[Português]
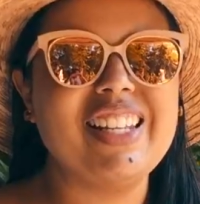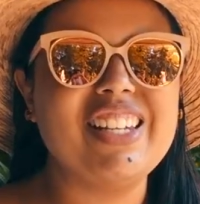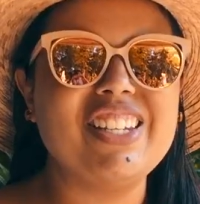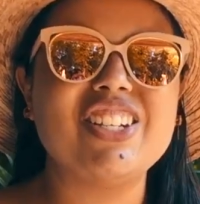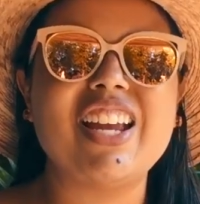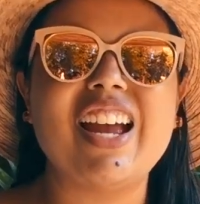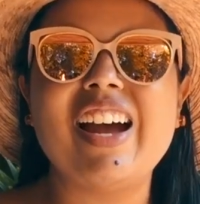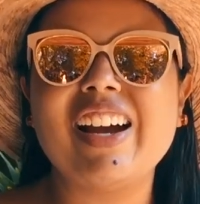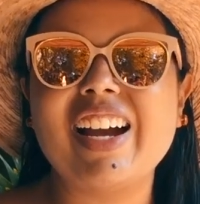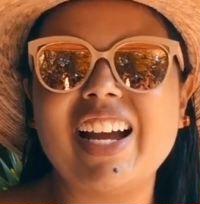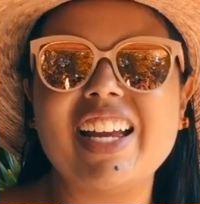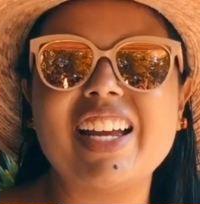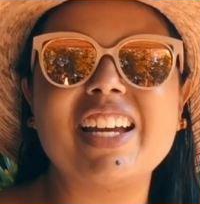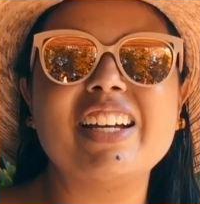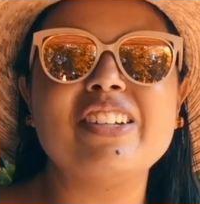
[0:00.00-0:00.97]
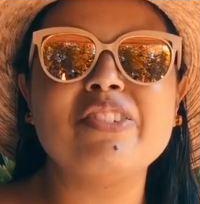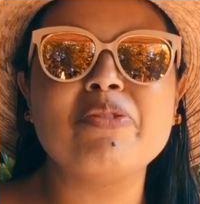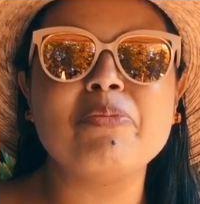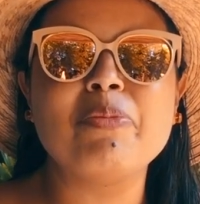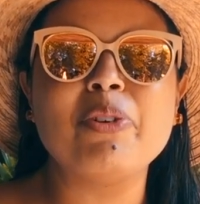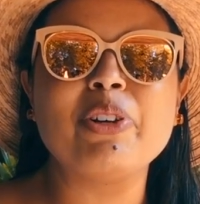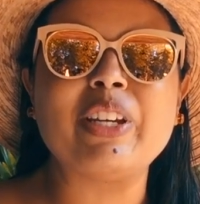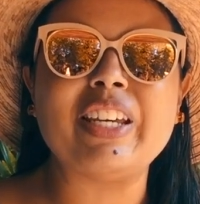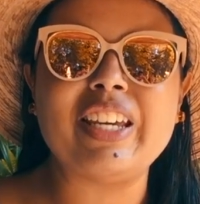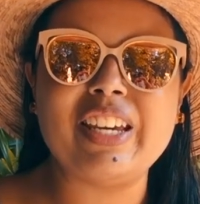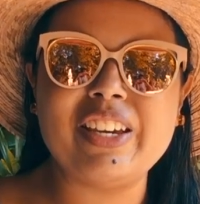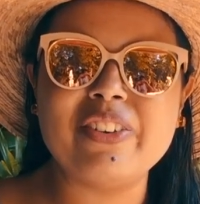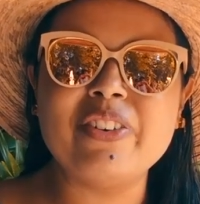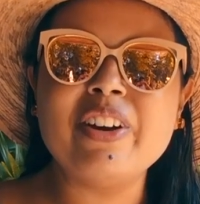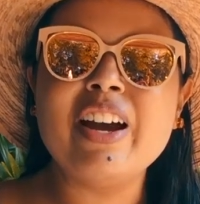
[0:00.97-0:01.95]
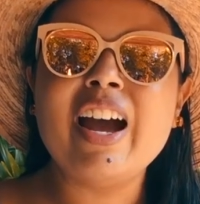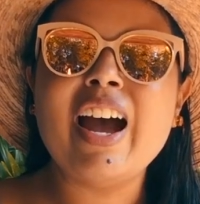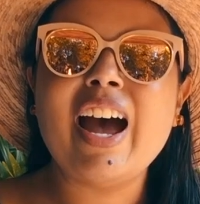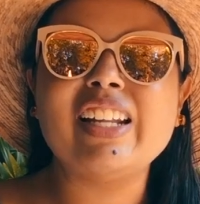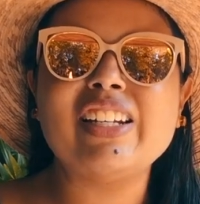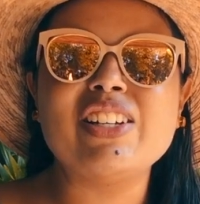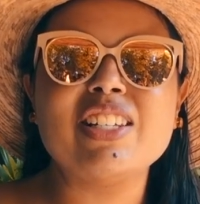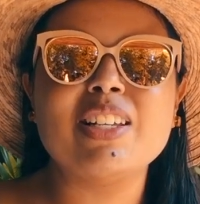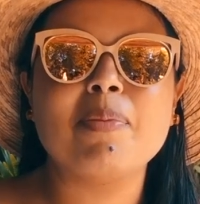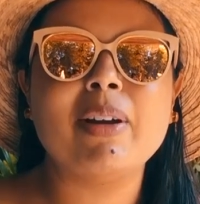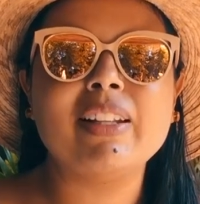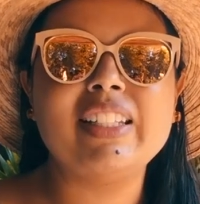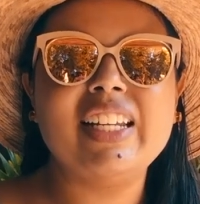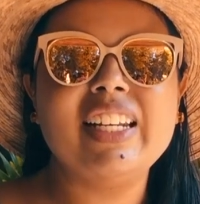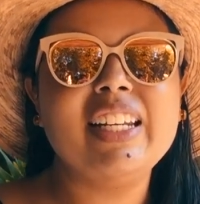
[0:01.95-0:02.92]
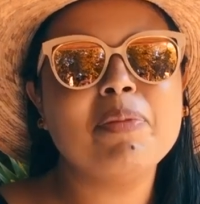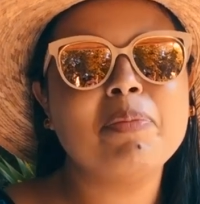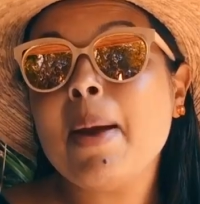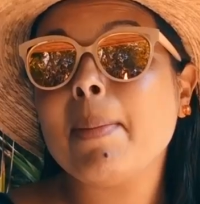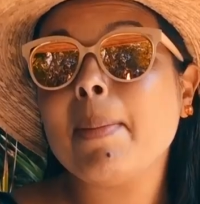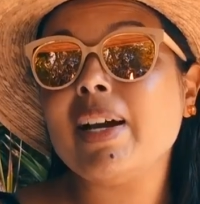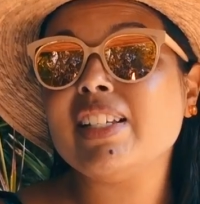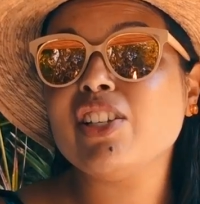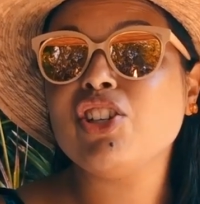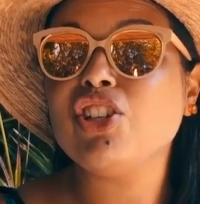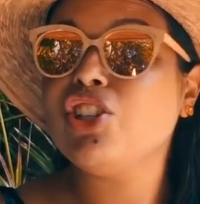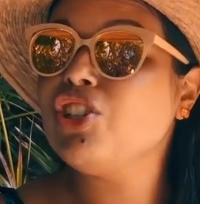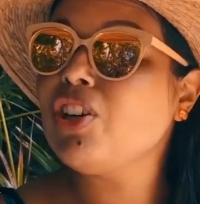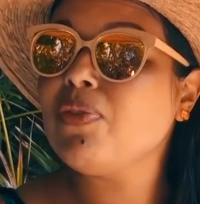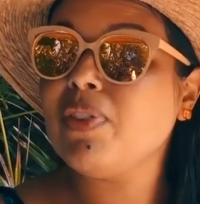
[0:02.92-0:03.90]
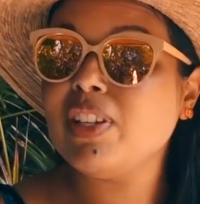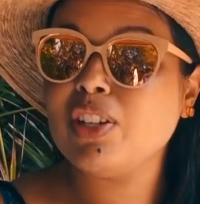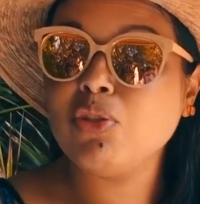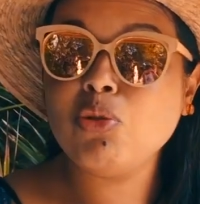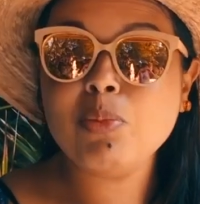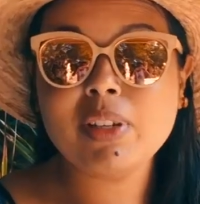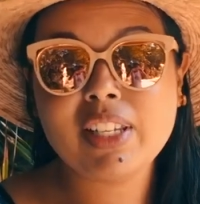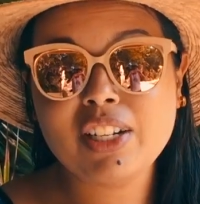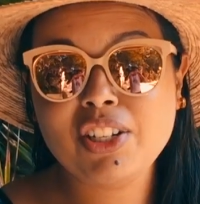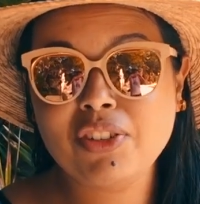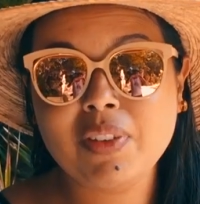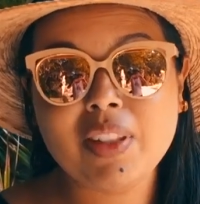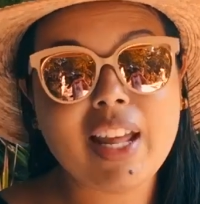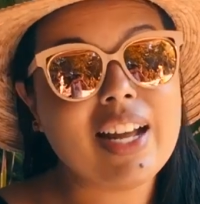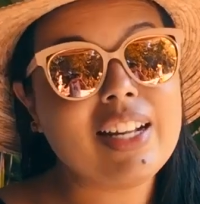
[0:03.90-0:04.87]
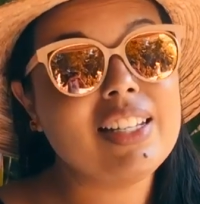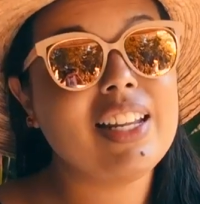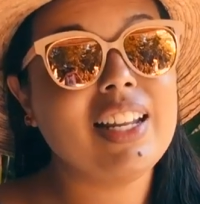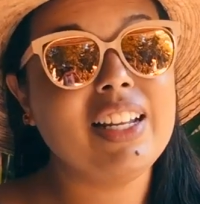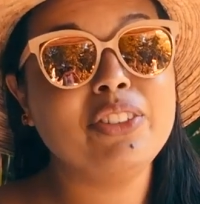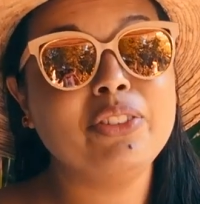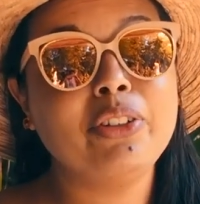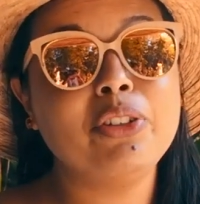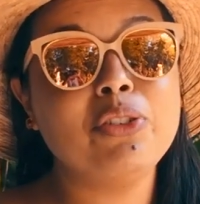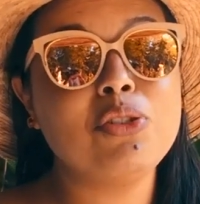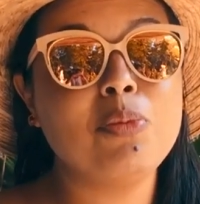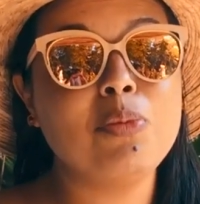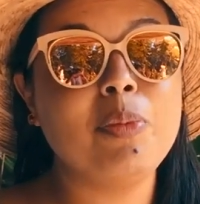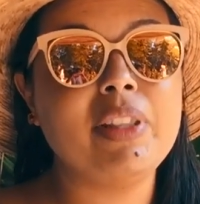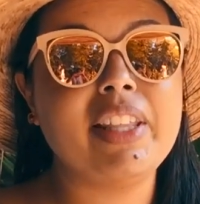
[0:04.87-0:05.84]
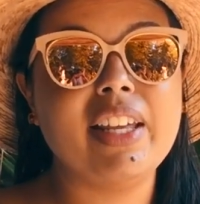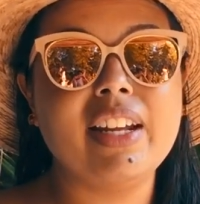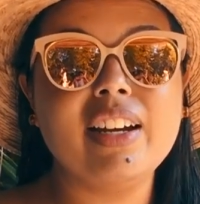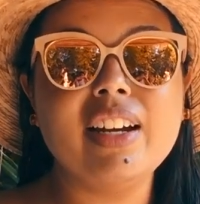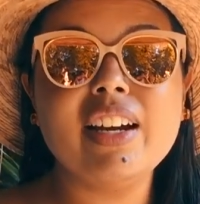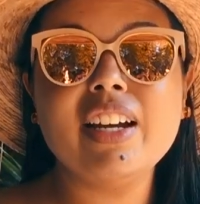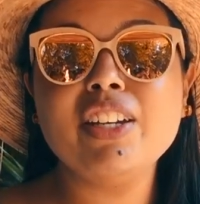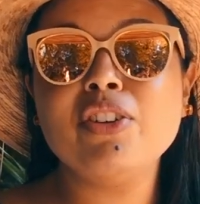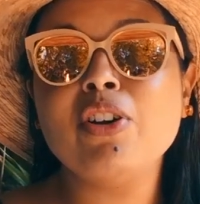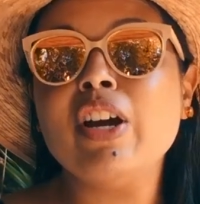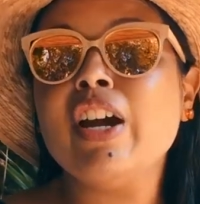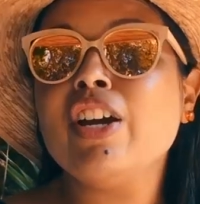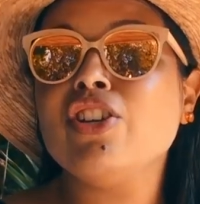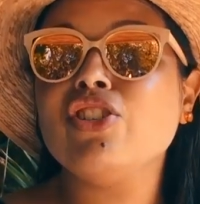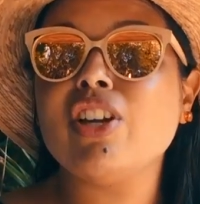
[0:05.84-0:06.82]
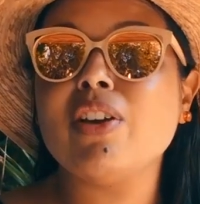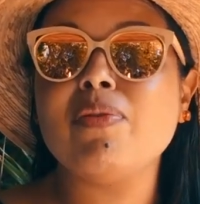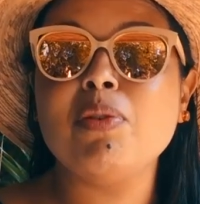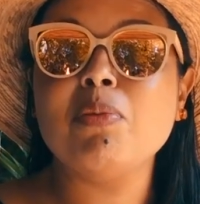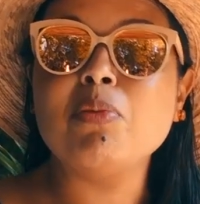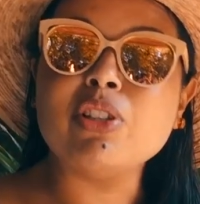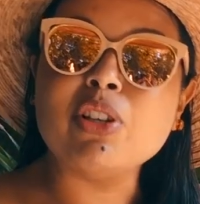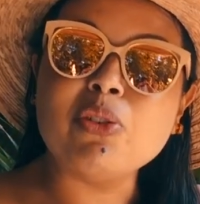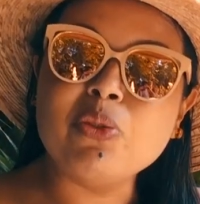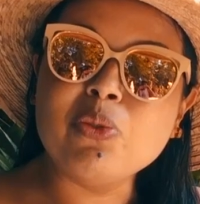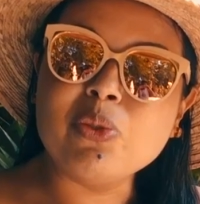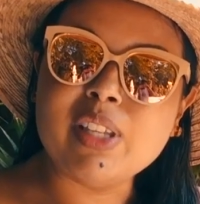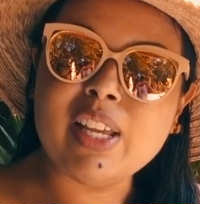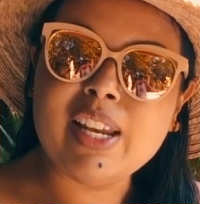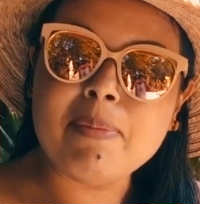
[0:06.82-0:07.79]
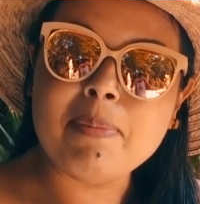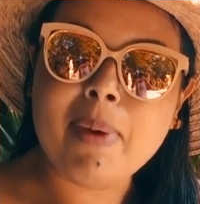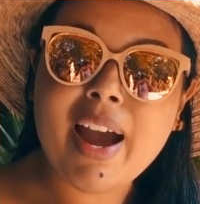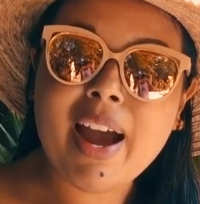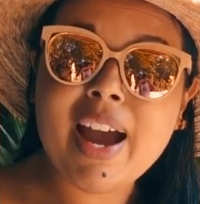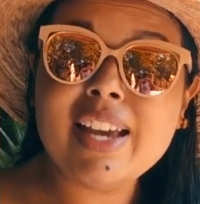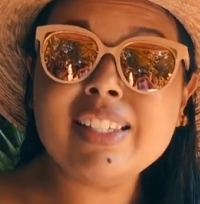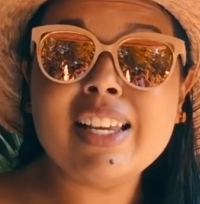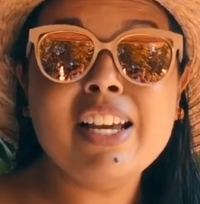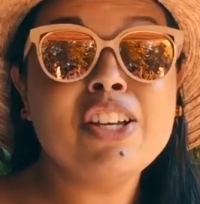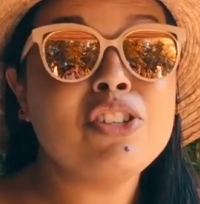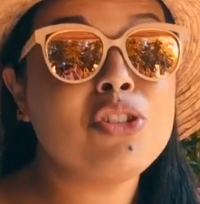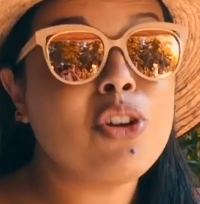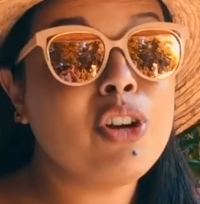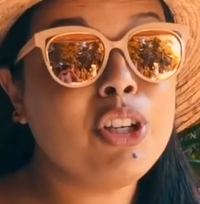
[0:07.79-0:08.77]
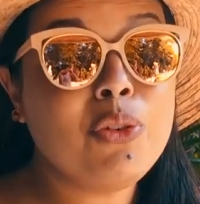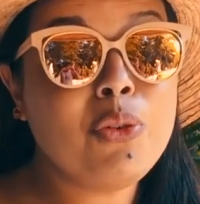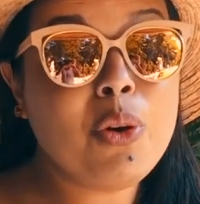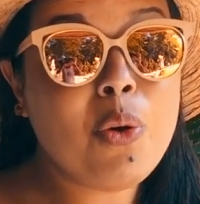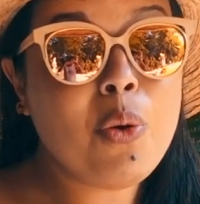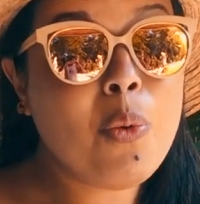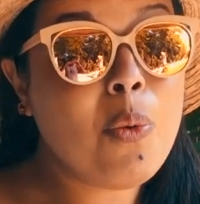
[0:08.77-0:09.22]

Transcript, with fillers: deixar carregando um pouquinho a nossa bateria. Mas a gente já fez algumas atividades além do rio subterrâneo, já vimos alguns animais, só que o